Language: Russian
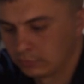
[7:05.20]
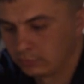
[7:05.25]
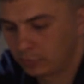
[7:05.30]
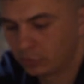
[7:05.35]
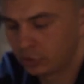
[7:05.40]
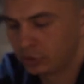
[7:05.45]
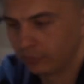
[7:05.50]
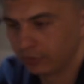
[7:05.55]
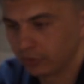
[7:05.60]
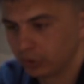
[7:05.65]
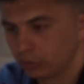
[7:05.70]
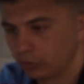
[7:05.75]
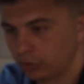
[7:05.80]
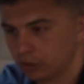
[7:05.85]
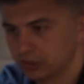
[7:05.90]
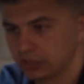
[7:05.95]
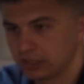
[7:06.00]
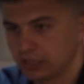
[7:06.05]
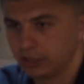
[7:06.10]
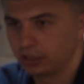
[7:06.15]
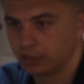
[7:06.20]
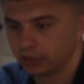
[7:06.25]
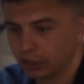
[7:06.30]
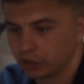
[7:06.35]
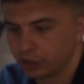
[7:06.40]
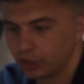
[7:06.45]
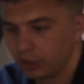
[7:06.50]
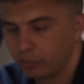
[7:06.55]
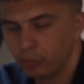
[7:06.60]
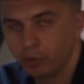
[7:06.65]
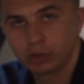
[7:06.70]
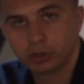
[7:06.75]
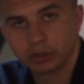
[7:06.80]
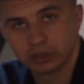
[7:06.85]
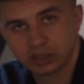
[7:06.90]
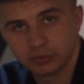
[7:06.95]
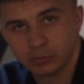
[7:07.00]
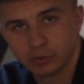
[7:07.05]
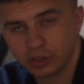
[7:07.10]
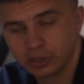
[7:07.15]
Вообще, в одно касание. Даже ребенок
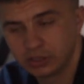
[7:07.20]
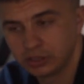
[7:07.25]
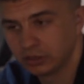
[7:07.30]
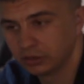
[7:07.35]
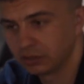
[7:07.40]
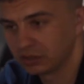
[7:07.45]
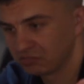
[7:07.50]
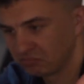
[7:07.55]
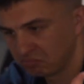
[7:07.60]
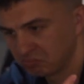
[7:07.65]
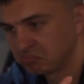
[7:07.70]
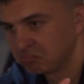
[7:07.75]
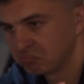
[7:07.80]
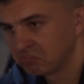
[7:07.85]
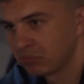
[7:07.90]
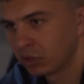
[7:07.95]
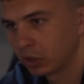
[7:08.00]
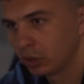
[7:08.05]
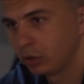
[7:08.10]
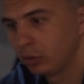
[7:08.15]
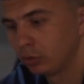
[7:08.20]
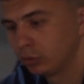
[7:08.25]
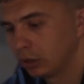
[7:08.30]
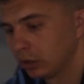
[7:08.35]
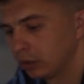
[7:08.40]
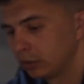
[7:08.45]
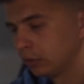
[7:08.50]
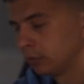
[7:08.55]
это сможет делать. Круто.